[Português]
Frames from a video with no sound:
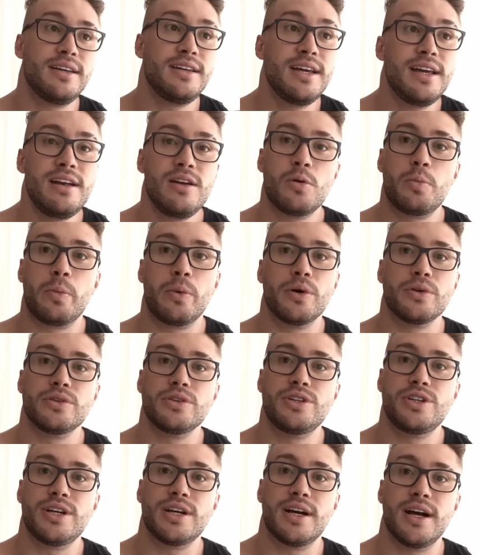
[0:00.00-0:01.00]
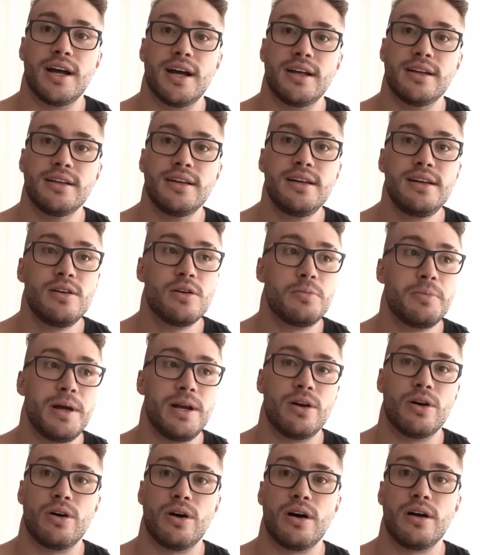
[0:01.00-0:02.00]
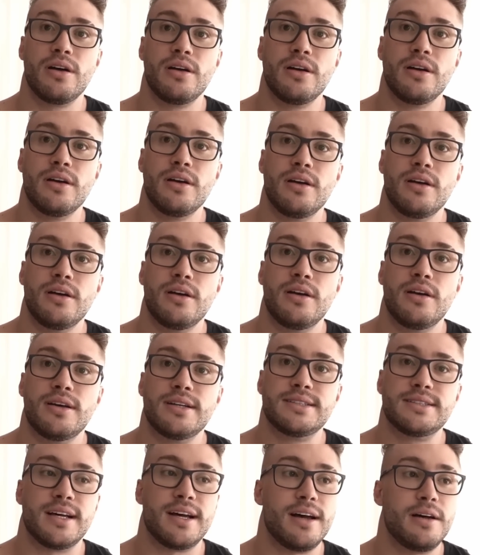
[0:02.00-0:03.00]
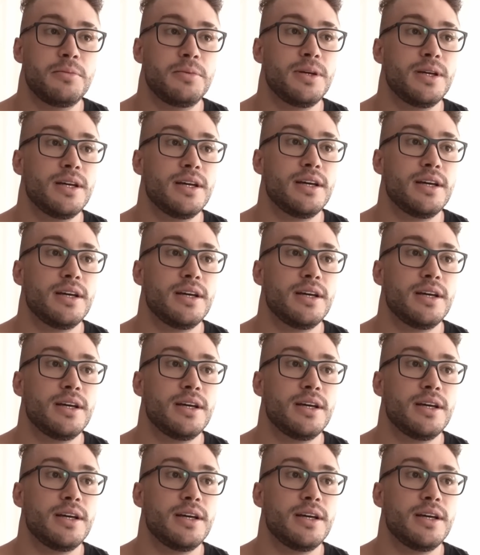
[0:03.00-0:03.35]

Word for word: E ele é o ponto de chegada, ele é o melhor, sabe?